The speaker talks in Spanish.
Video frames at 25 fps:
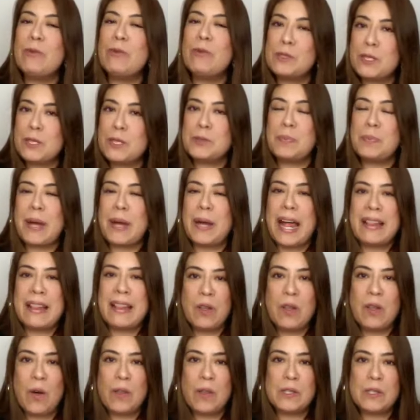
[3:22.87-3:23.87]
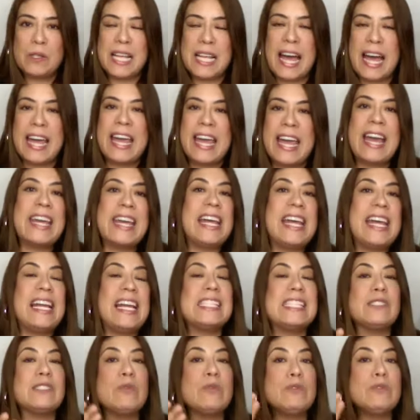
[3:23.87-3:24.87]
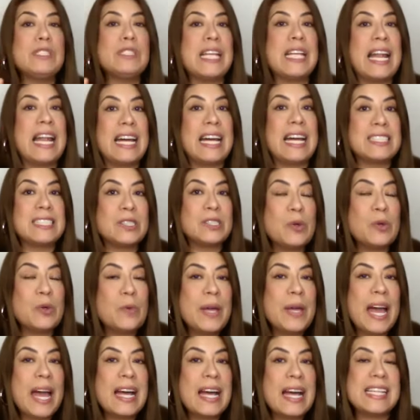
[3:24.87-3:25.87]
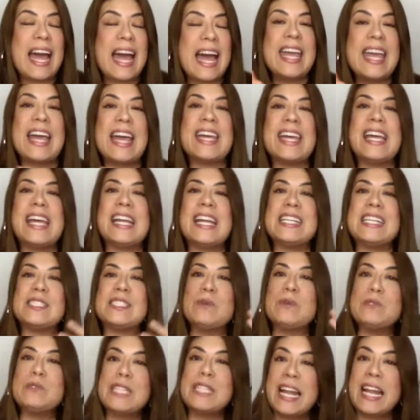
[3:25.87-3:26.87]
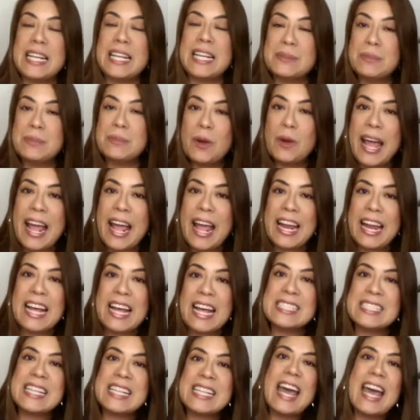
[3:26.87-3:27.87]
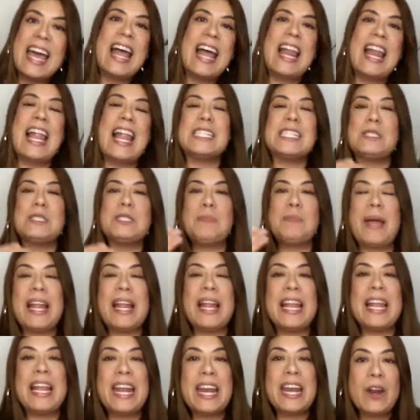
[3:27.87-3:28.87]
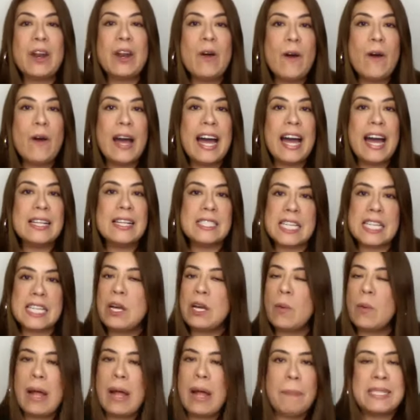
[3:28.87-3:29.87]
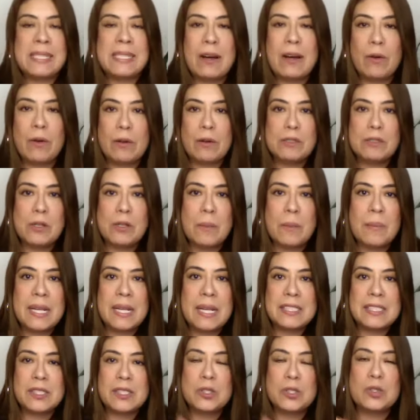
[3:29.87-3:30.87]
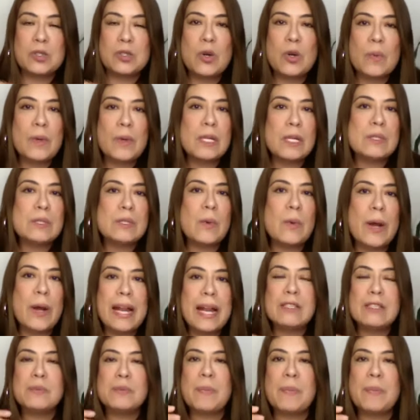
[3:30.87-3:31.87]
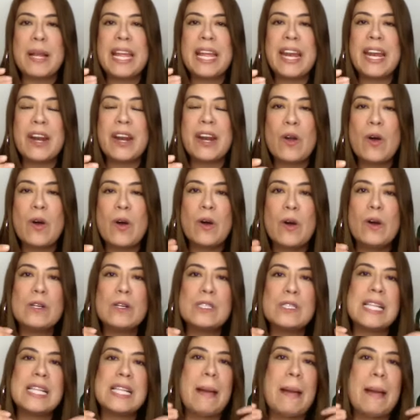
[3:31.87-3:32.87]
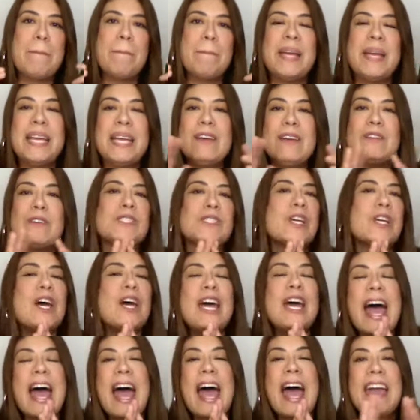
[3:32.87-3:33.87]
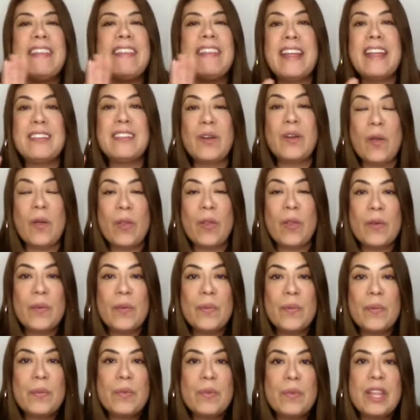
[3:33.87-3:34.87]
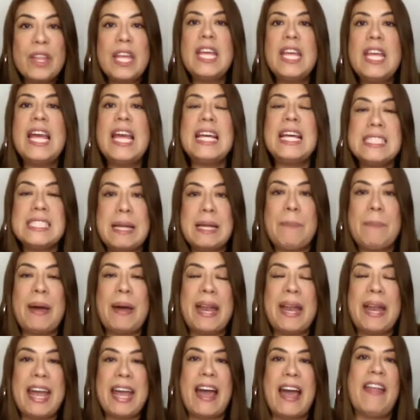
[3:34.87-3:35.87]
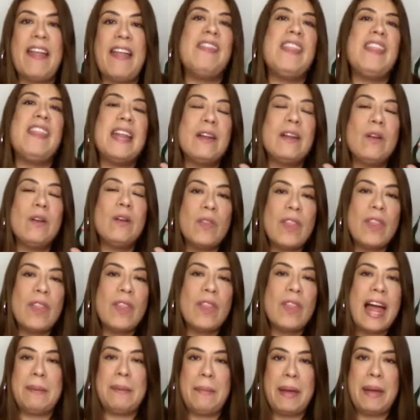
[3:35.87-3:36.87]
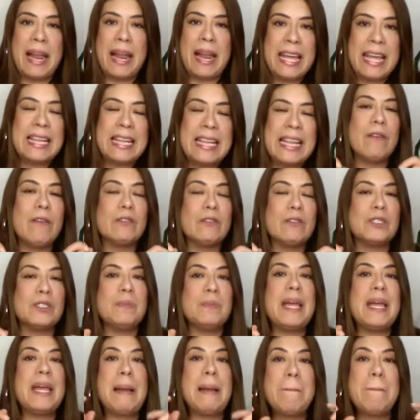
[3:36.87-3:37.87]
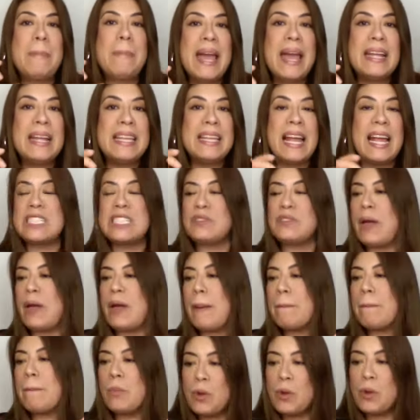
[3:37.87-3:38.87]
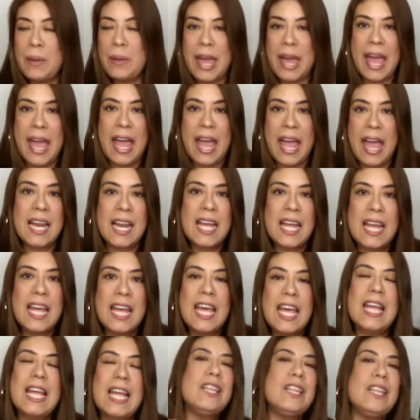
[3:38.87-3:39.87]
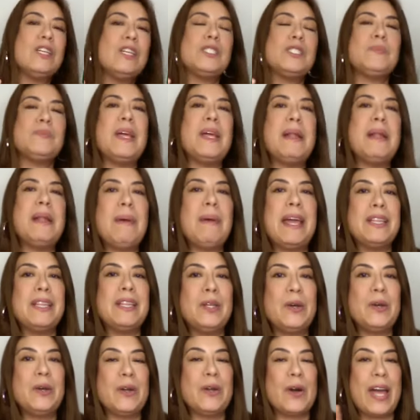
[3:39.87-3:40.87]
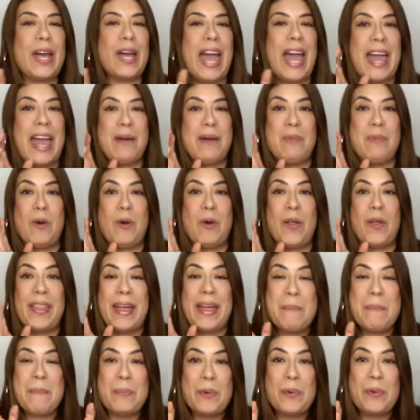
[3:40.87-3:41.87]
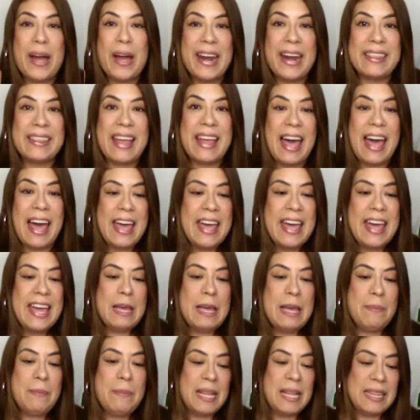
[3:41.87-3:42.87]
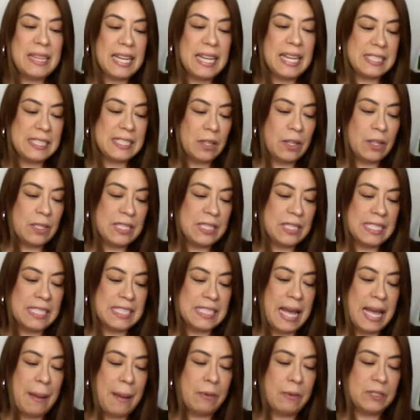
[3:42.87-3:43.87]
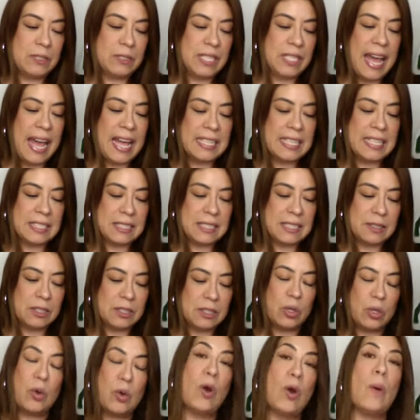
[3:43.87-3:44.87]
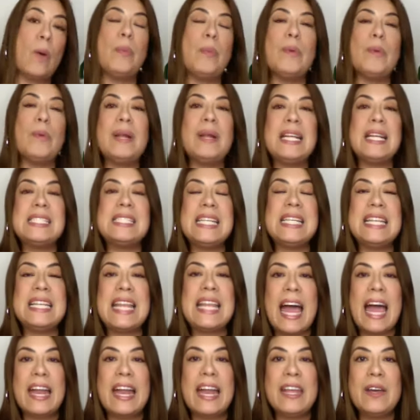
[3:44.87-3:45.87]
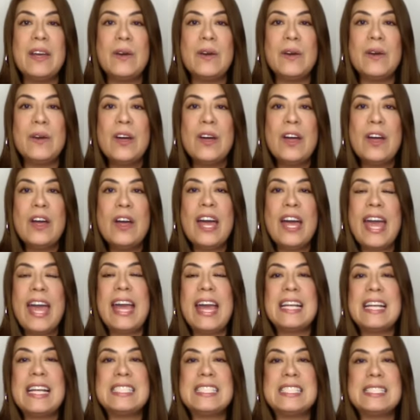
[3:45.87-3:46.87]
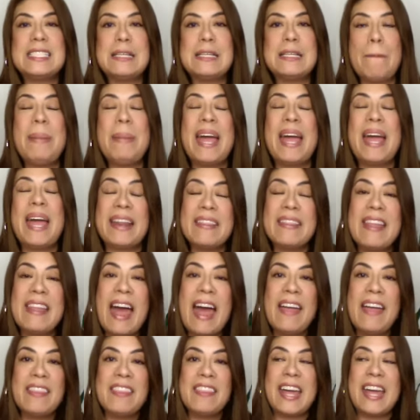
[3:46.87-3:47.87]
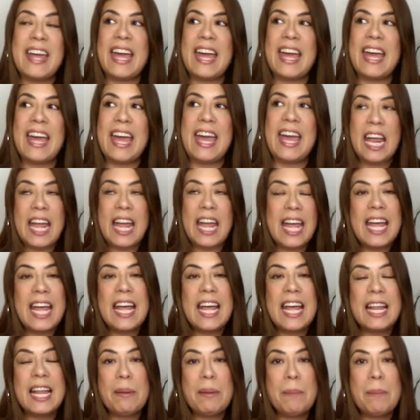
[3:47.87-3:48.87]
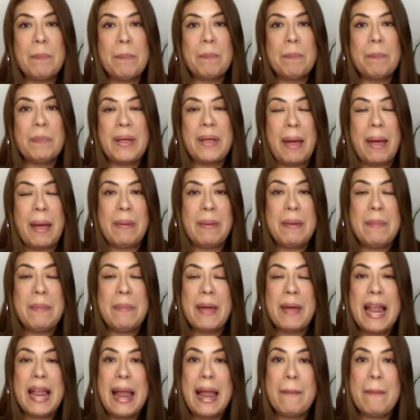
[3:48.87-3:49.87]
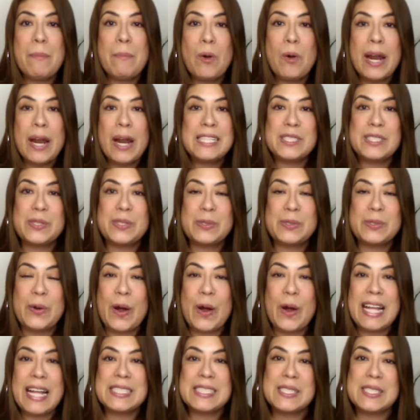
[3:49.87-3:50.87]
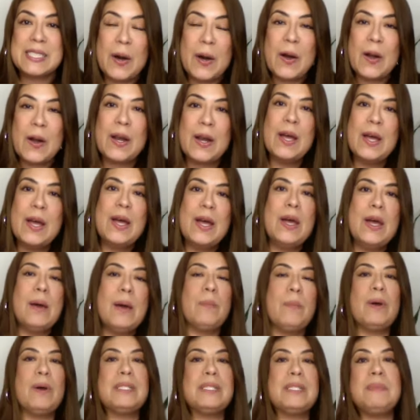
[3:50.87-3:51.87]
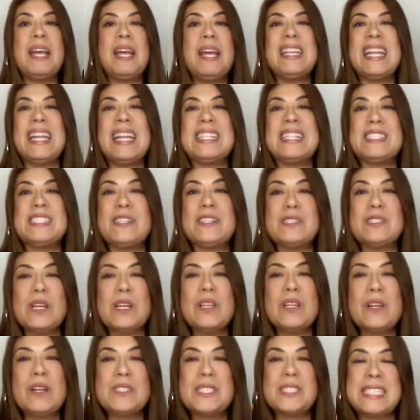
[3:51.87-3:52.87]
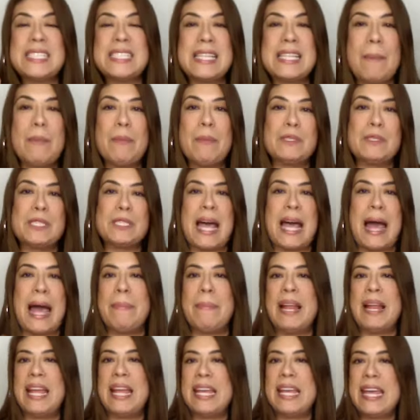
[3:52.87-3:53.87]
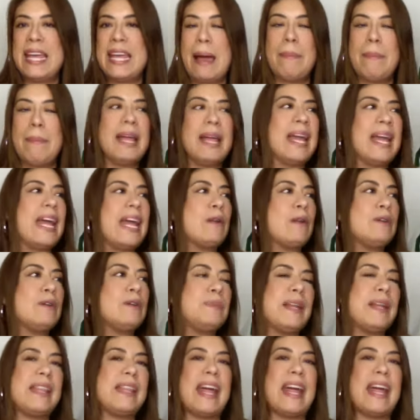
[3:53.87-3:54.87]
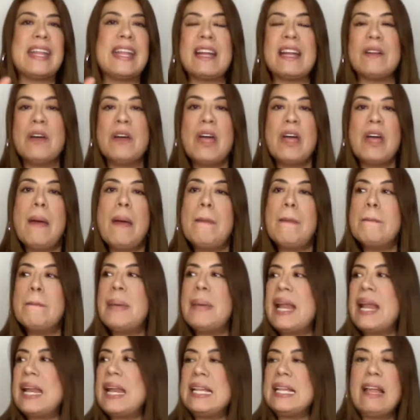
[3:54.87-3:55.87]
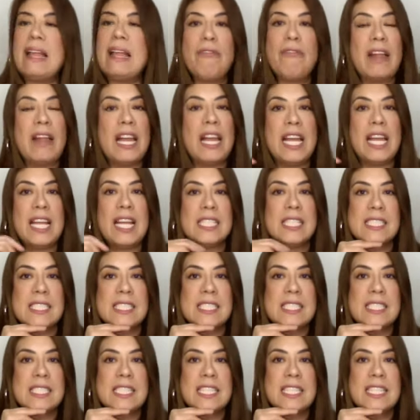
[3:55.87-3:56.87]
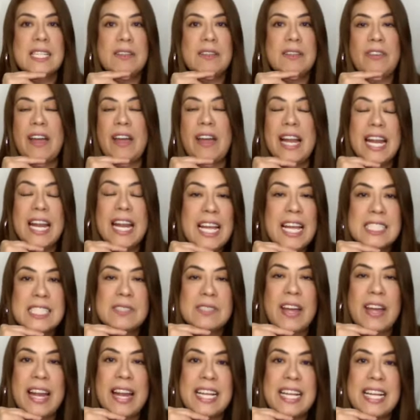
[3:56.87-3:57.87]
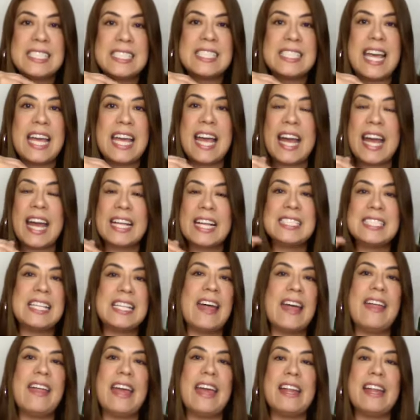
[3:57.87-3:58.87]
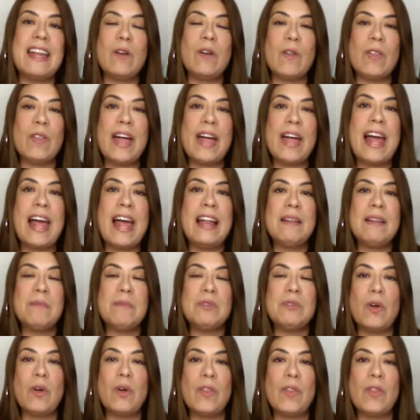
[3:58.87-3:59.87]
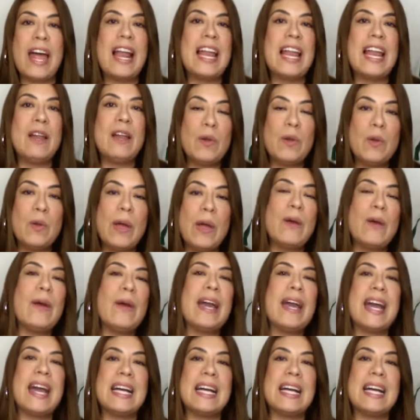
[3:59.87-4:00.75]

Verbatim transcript: Hay a quien les gusta las rubias, hay a quien les gusta las morenas, las pelirrojas. Igual pasa con los hombres. Rubios, morenos, pelirrojos, lampiños, hay de todo. Y esta pareja de Nodal y Belinda 2020 les fue muy bien. 2021 que hay boda en puerta. Y mientras todos decíamos, es truco publicitario, es verdad eh, que, vive el amor en su corazón, pues mientras nosotros estamos, hable y hable que no es verdad, que no. Belinda feliz, feliz, feliz en casa de Nodal, Nodal luego en casa de Belinda.